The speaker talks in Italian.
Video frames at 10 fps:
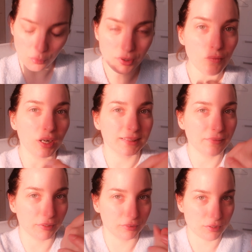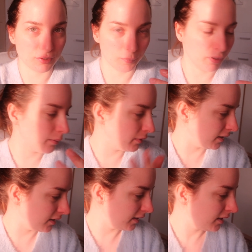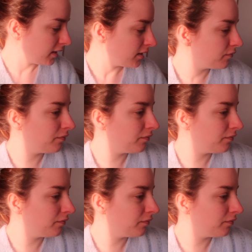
una volta fatto assorbire bene,